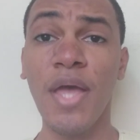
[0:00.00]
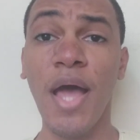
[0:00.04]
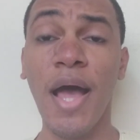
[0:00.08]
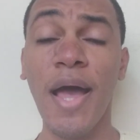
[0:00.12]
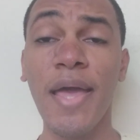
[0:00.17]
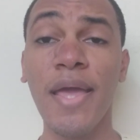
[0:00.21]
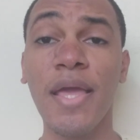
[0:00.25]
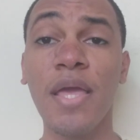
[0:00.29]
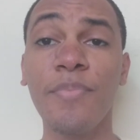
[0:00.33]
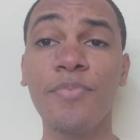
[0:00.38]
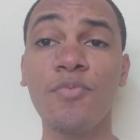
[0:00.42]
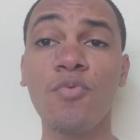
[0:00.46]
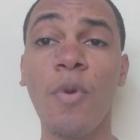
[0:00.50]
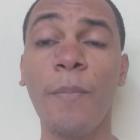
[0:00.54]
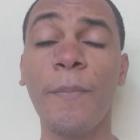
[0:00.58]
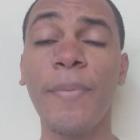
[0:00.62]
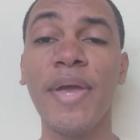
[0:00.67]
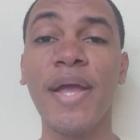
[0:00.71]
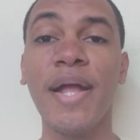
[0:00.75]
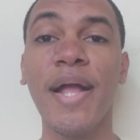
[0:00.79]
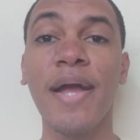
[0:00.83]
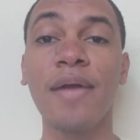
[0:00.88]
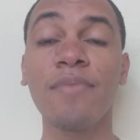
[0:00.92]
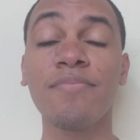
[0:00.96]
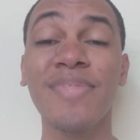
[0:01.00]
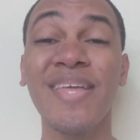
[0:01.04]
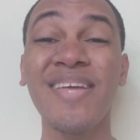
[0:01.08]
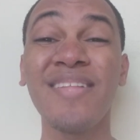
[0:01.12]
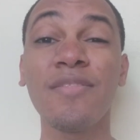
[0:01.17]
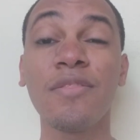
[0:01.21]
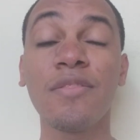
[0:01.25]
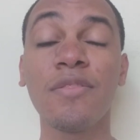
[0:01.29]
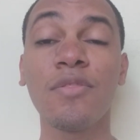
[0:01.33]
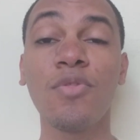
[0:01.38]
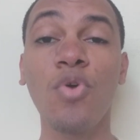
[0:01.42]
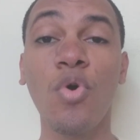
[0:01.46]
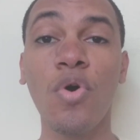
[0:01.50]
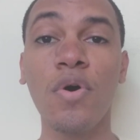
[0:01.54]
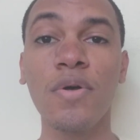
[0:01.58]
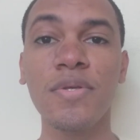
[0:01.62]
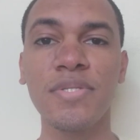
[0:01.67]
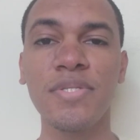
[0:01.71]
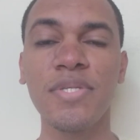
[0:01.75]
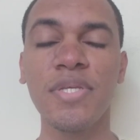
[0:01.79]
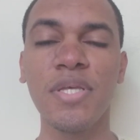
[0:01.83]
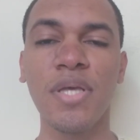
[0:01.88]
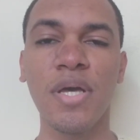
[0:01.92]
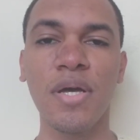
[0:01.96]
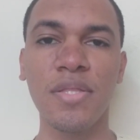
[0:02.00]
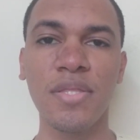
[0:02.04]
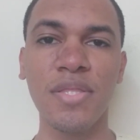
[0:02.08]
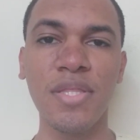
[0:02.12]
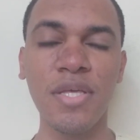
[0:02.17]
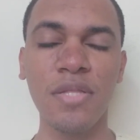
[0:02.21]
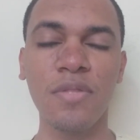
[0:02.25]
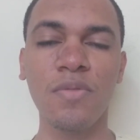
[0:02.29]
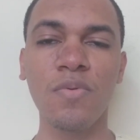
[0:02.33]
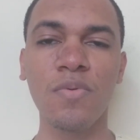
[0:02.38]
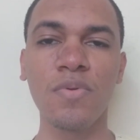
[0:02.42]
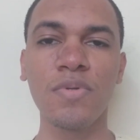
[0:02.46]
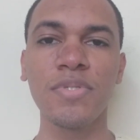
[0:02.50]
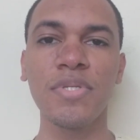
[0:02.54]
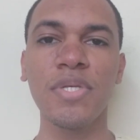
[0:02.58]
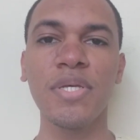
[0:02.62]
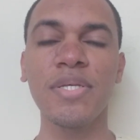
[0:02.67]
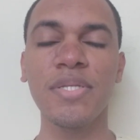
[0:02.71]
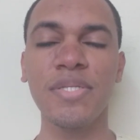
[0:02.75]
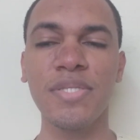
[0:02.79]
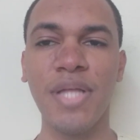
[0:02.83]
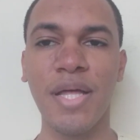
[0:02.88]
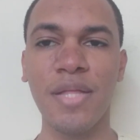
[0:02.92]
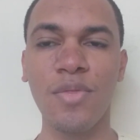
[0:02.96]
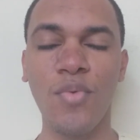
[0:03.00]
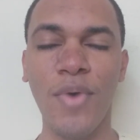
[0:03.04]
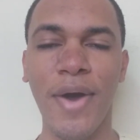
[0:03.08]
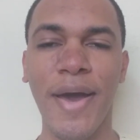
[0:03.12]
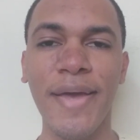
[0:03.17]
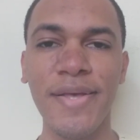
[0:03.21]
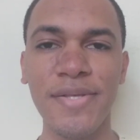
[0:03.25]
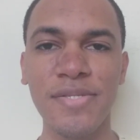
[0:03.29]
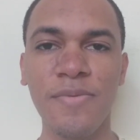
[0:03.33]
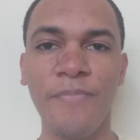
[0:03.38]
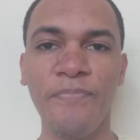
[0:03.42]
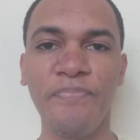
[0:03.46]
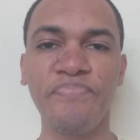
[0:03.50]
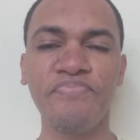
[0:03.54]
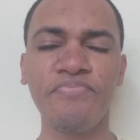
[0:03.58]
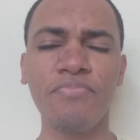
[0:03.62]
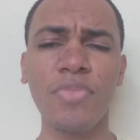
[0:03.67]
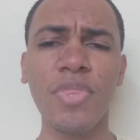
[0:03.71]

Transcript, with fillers: A equipe do Operário tem 12 títulos estaduais,